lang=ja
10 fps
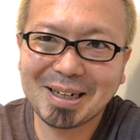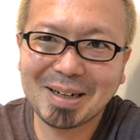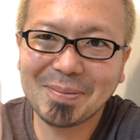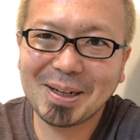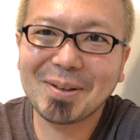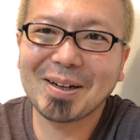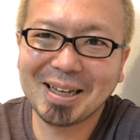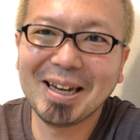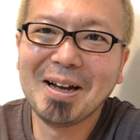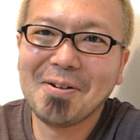頑張れとか
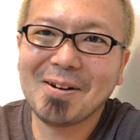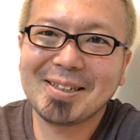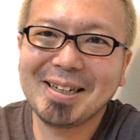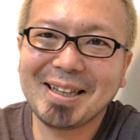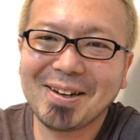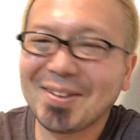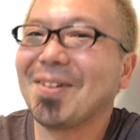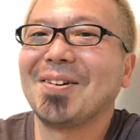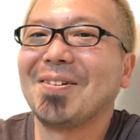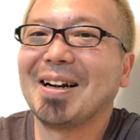ね忘れんなよと
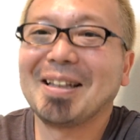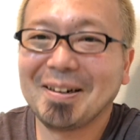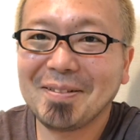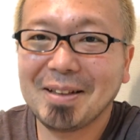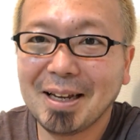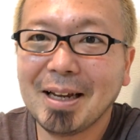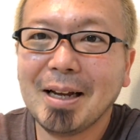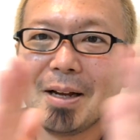か言われてるね